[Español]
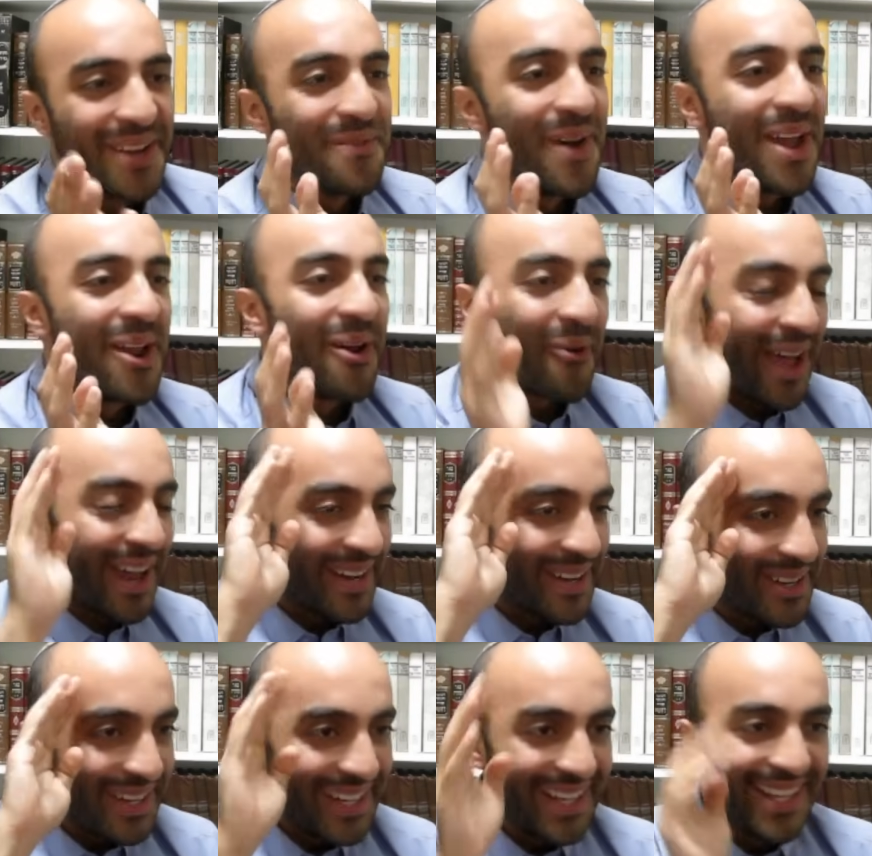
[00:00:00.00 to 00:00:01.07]
Bueno, Juan.
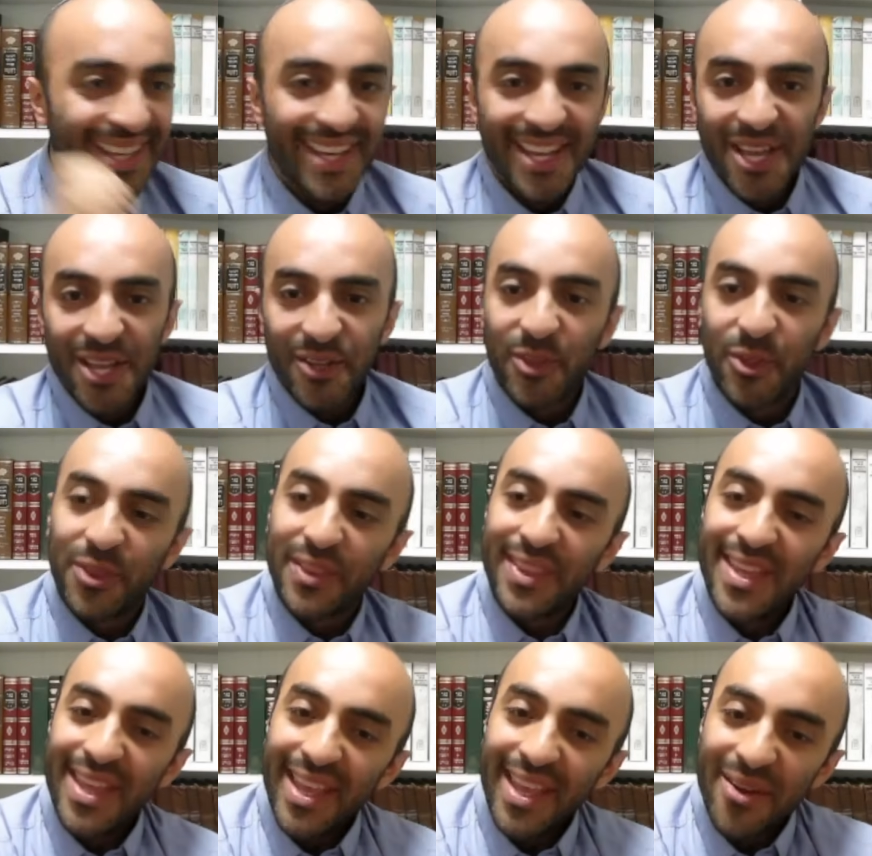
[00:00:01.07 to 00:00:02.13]

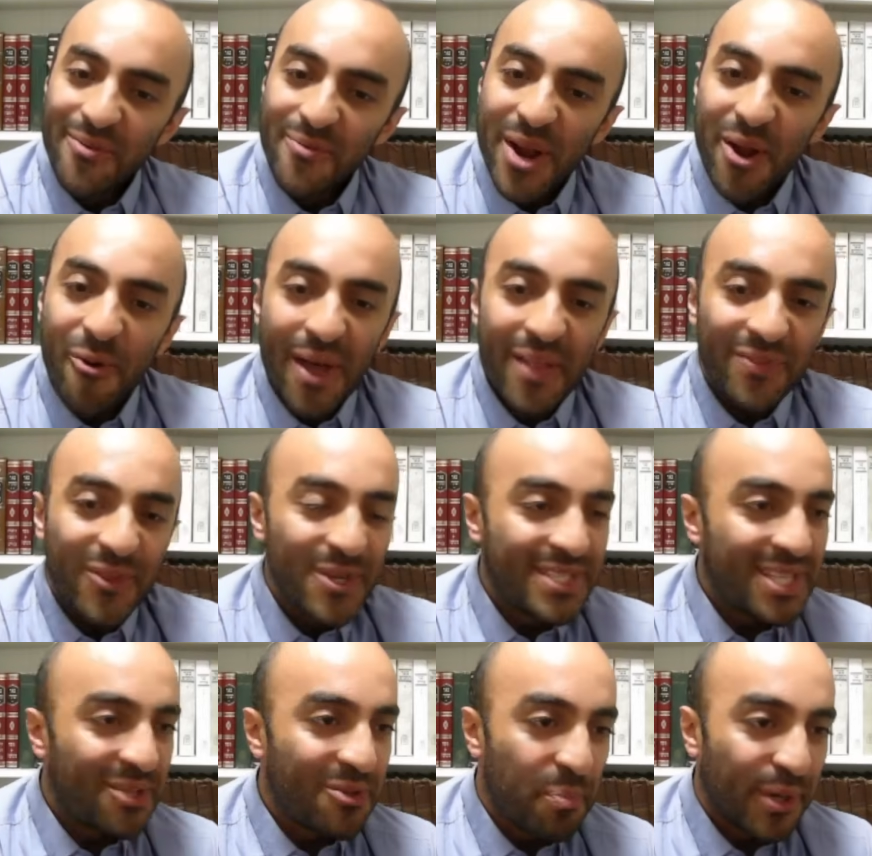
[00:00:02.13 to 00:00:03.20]
Bueno, Juan,
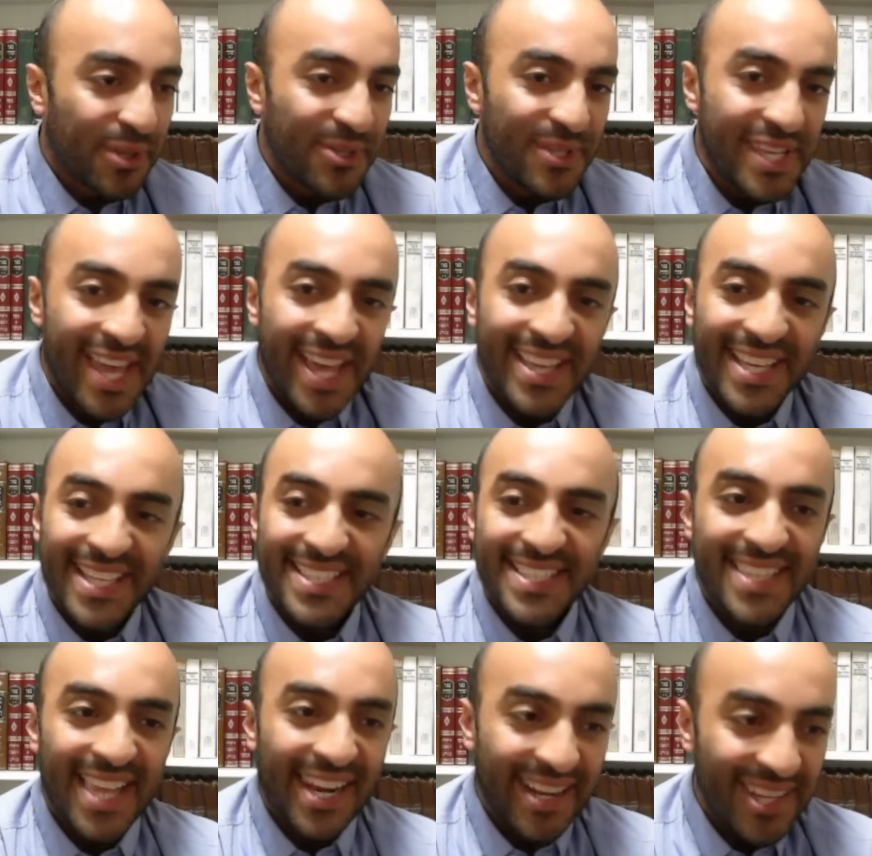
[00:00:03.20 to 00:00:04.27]
tuviste tu oportunidad,
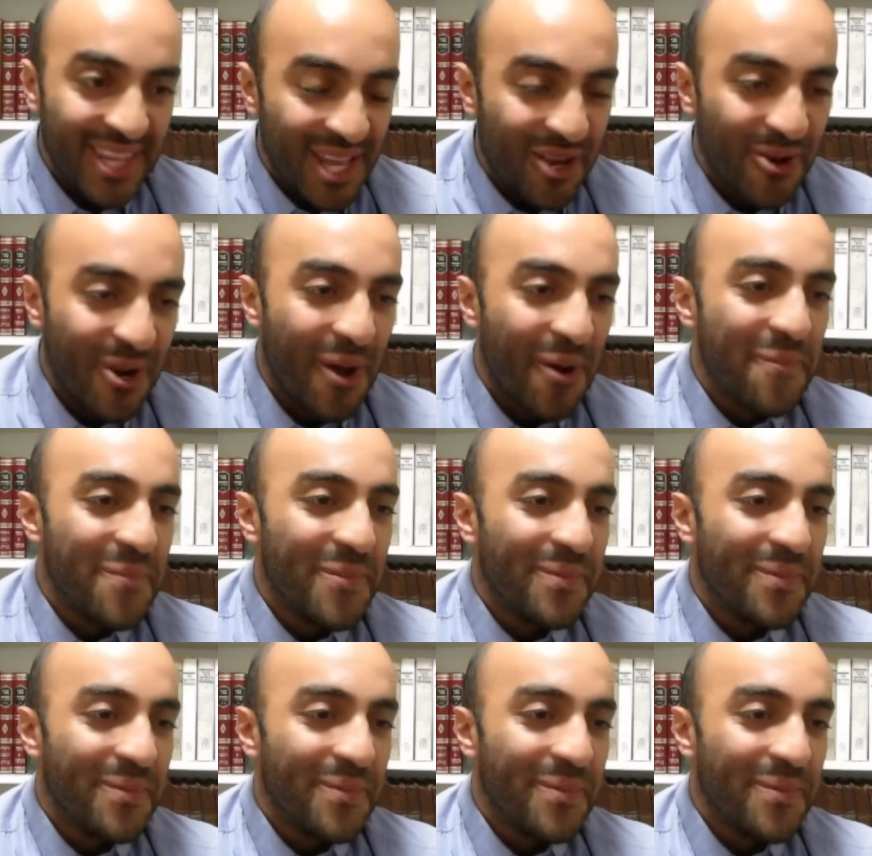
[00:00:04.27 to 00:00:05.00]
hiciste el ridículo.